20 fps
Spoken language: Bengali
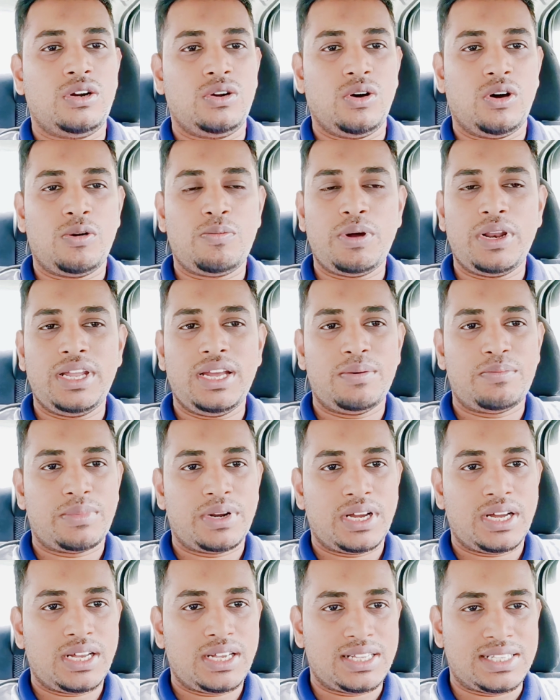নর্মালি
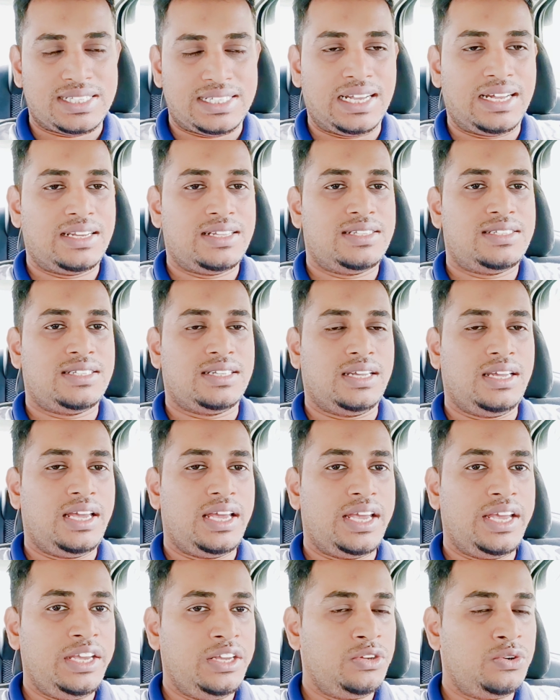আমরা জানি যে
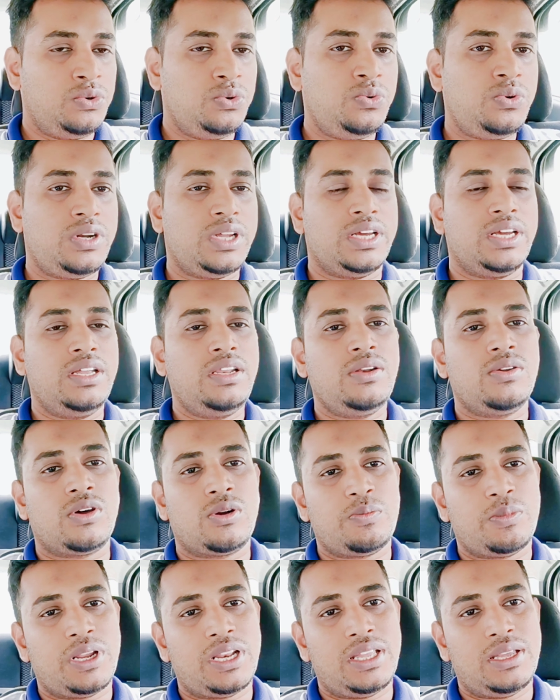এই রুটে
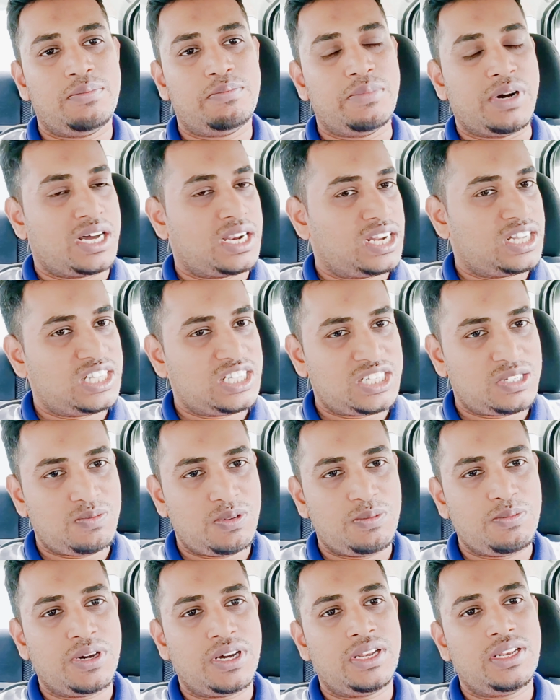নর্মালি বাংলাদেশ
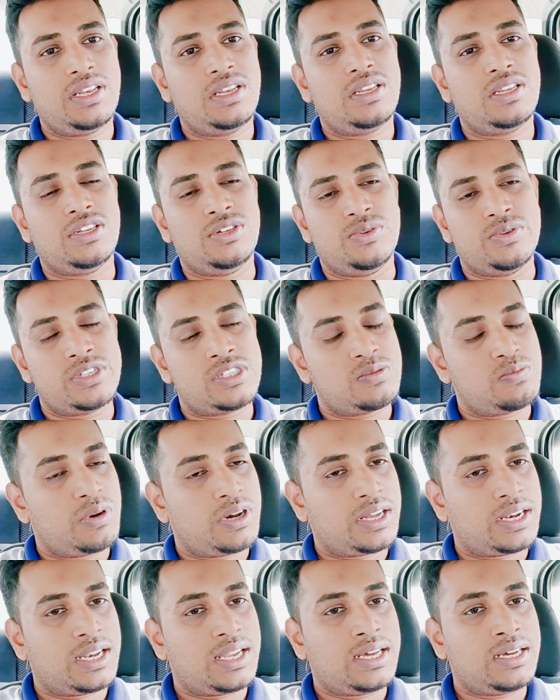বিমান ইউএস
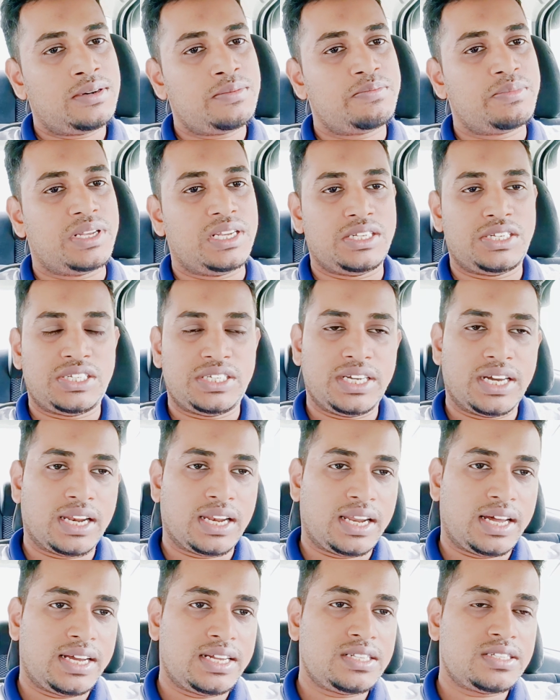বাংলা মালয়েশিয়া
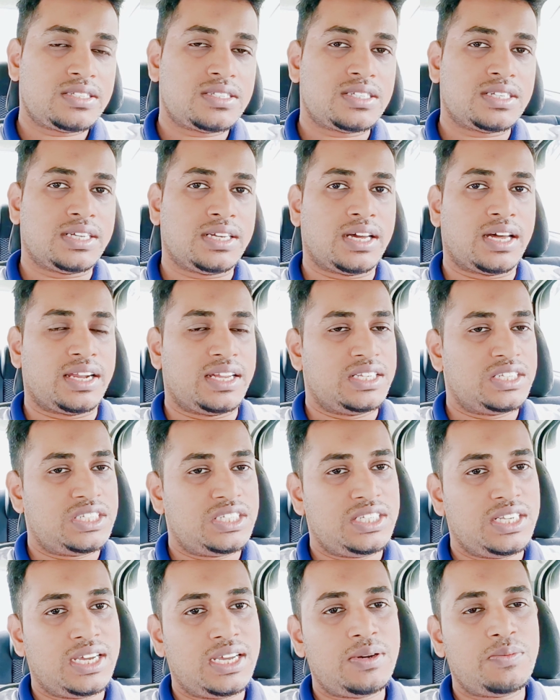এয়ারলাইন্স এয়ার
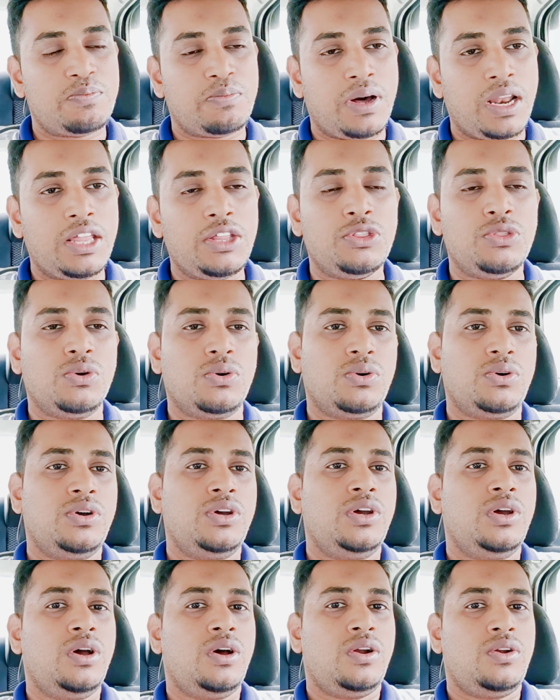এশিয়া মালিন্দ
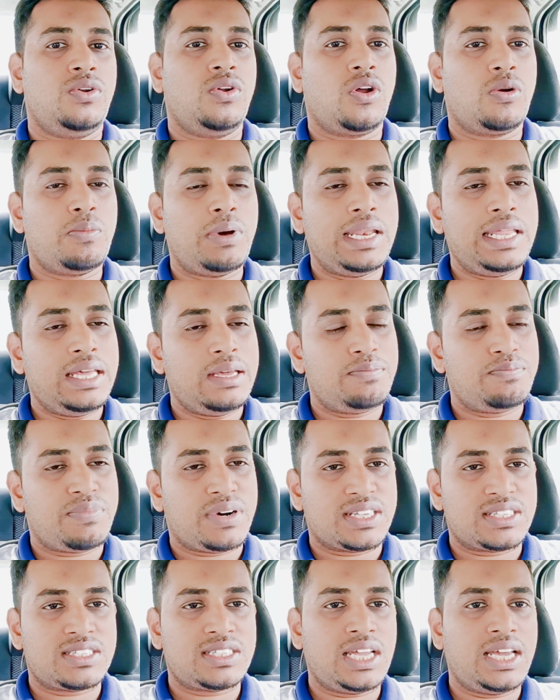নর্মালি এই
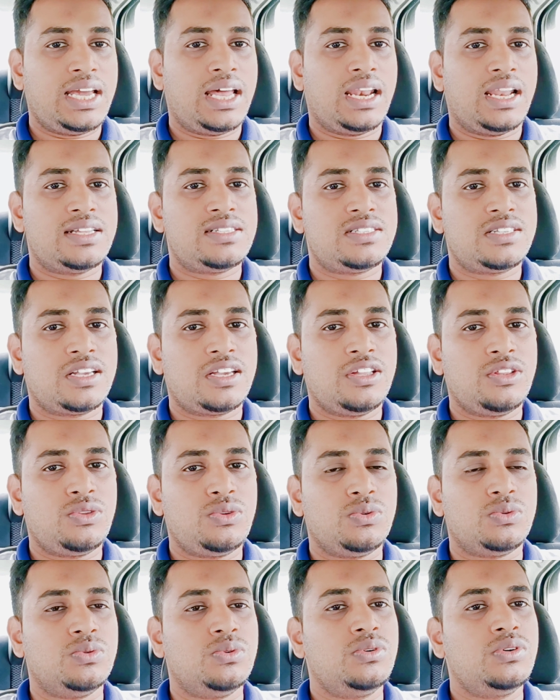পাঁচটা এয়ারলাইন্সে
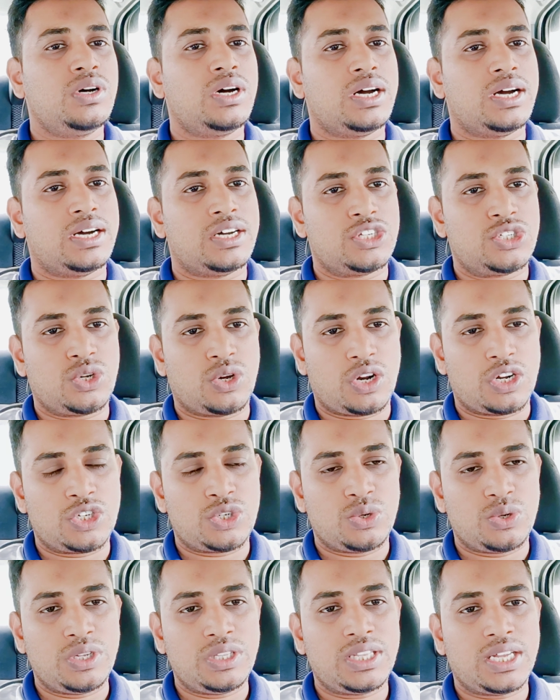কিন্তু
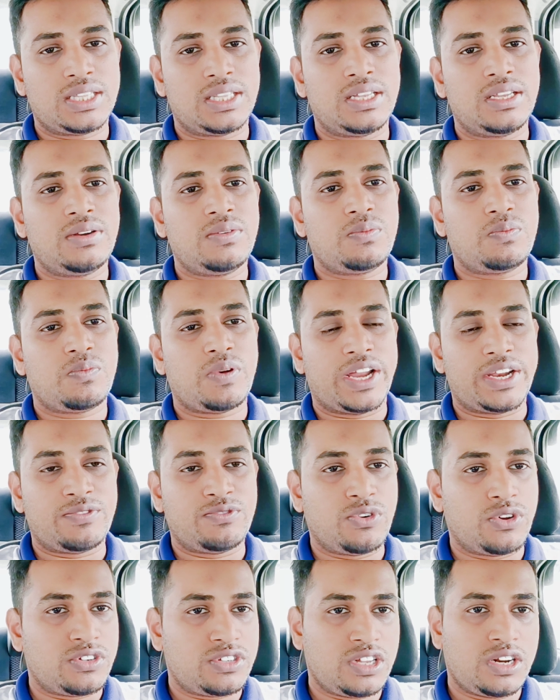সরাসরি তাদের ফ্লাইট
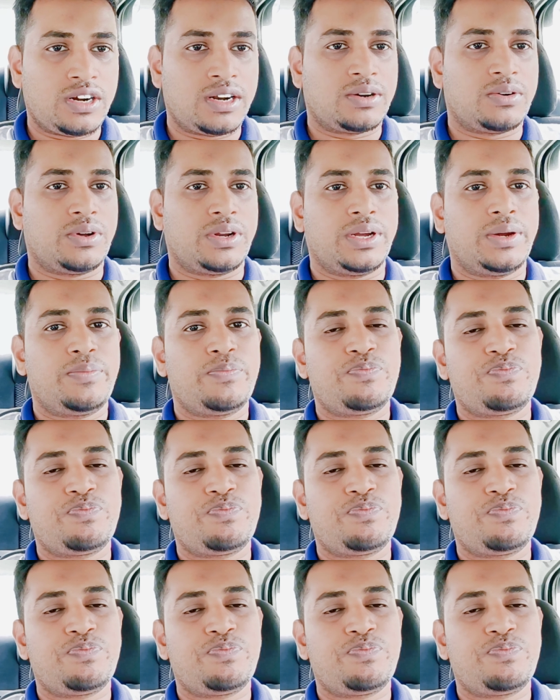পরিচালনা করে